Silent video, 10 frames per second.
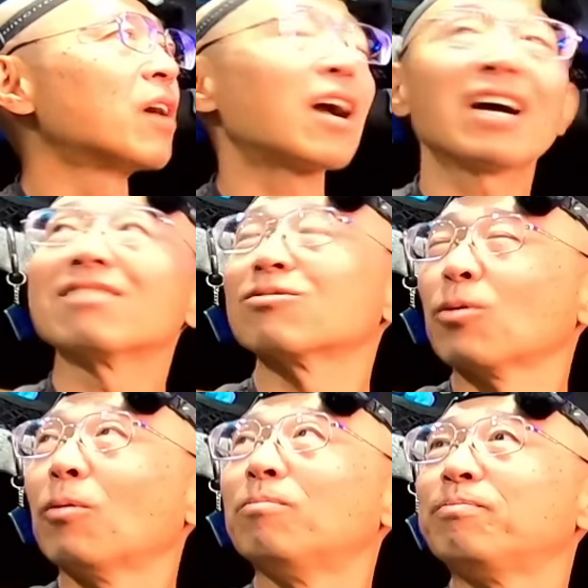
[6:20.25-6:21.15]
かる
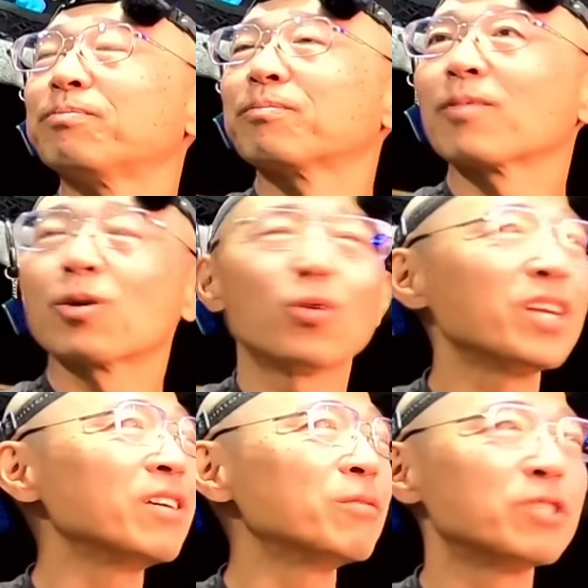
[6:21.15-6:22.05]
と。こ
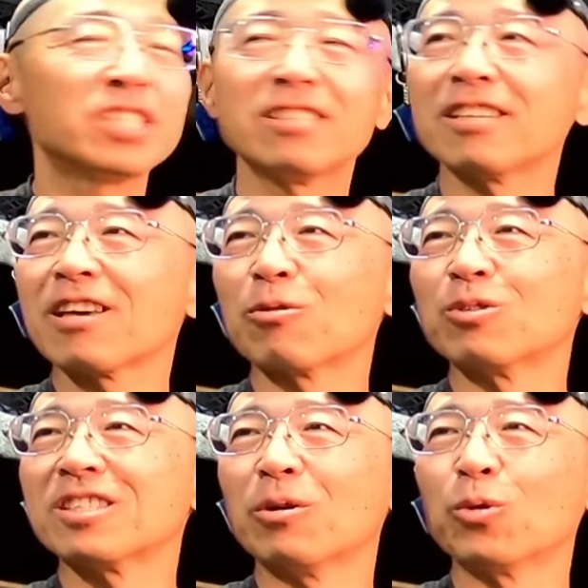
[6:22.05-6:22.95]
れ、実は結構
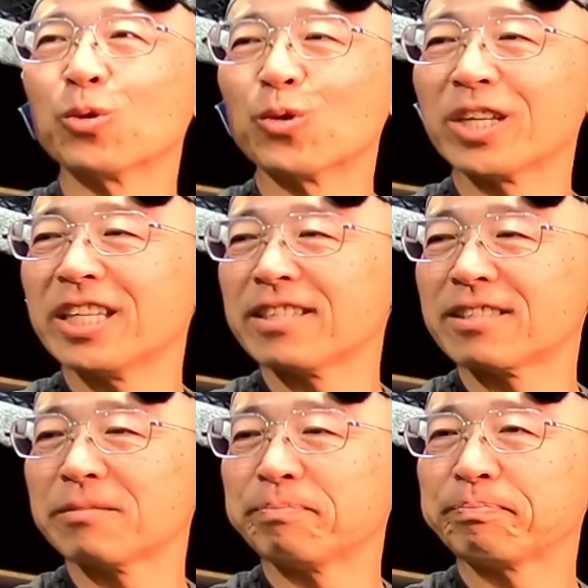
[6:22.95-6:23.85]
おじさん驚きで
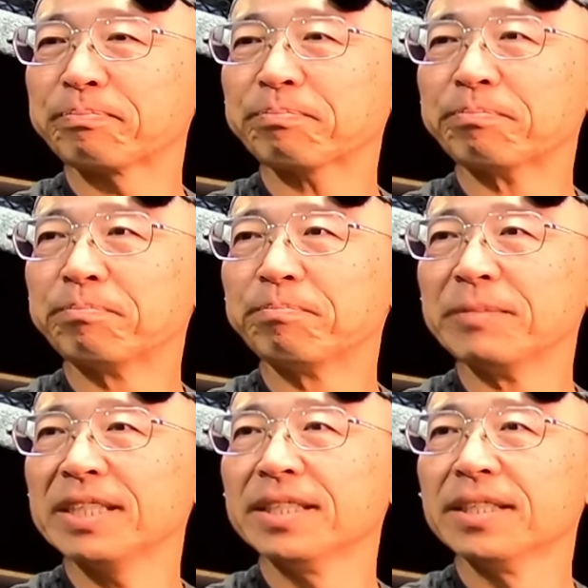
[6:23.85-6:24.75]
す。
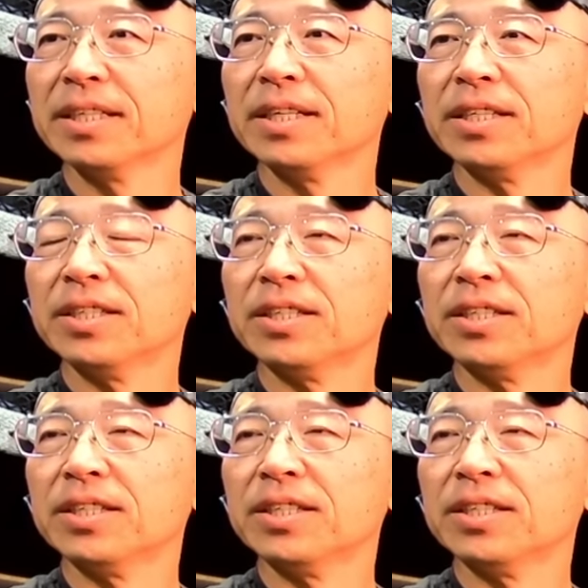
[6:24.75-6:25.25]
うん。